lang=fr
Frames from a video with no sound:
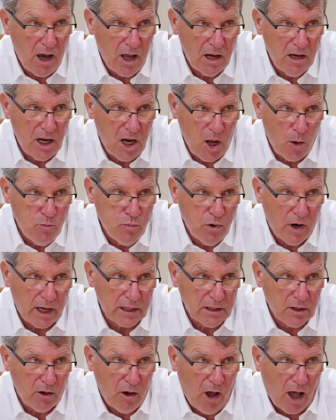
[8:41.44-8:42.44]
elle est là pour
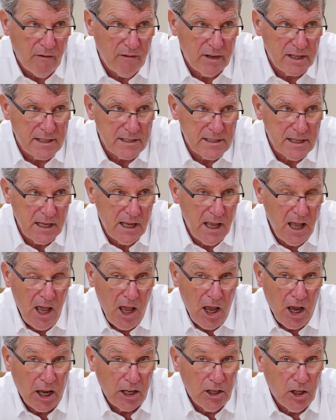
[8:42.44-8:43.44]
être avalisée.
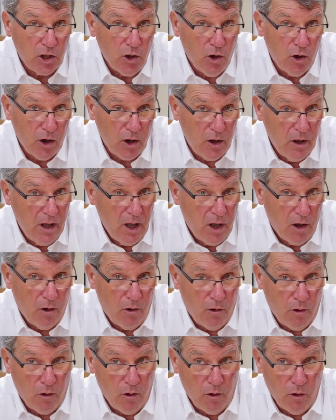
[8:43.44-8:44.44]
Et d'ailleurs,
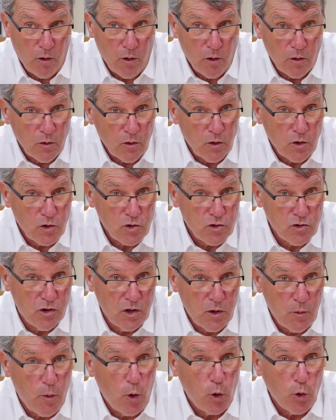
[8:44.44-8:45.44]
euh, je
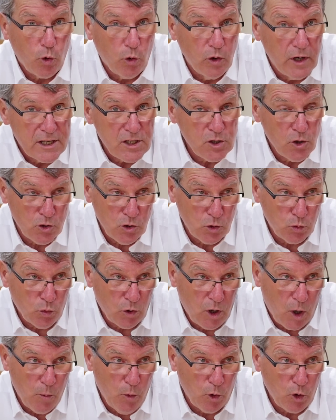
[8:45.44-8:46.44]
n'ai pas eu connaissance, en tout
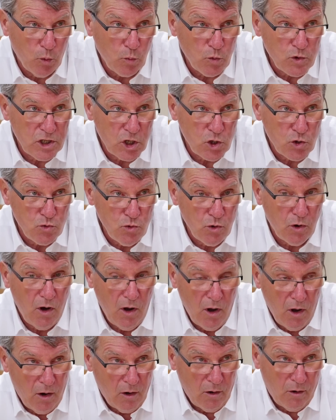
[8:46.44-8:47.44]
cas pendant mon séjour,
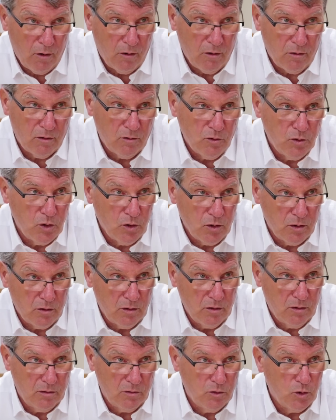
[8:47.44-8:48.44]
euh, de,
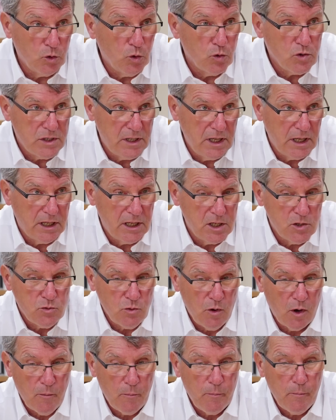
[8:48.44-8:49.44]
de dossiers qui
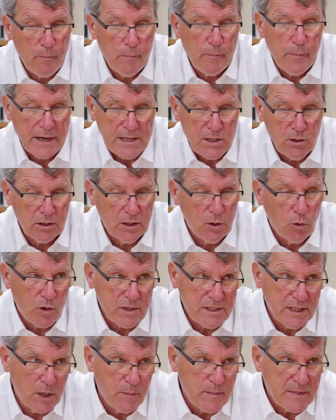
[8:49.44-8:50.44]
soient présenté au
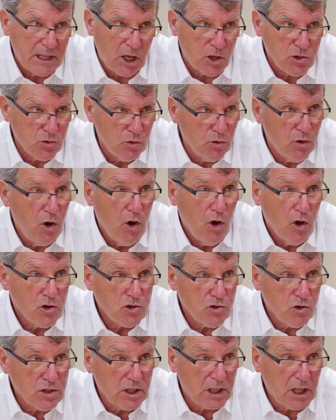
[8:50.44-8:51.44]
conseil d'administration
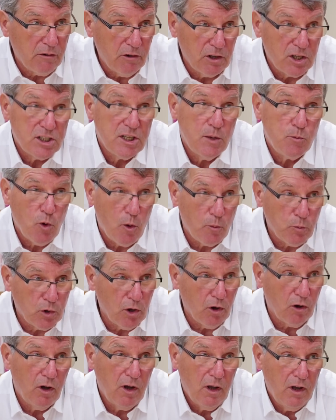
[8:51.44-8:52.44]
sans être avalisé, mais en même
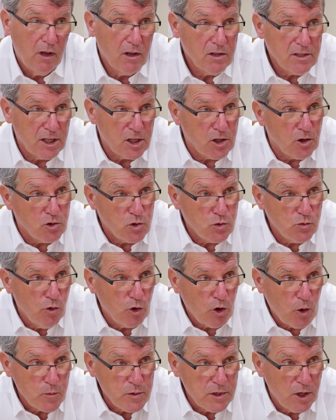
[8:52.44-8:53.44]
temps, c'est souvent
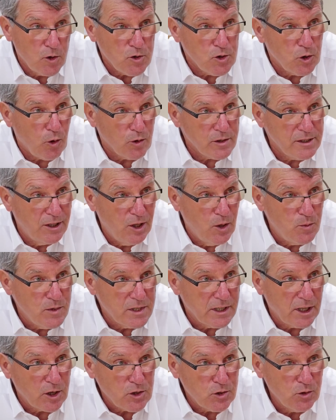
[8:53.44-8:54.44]
comme ça dans un conseil
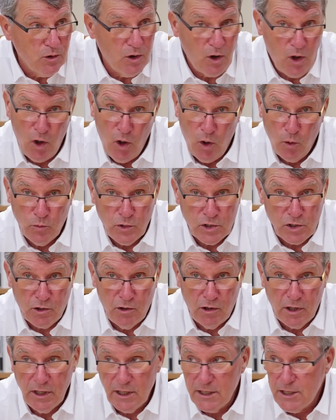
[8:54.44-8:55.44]
d'administration, puisque
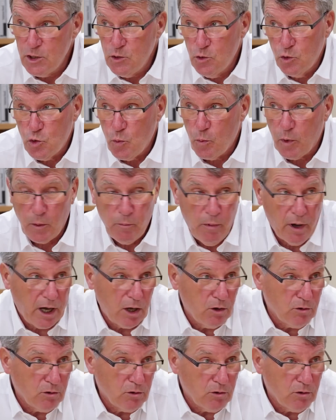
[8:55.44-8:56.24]
les décisions sont préparées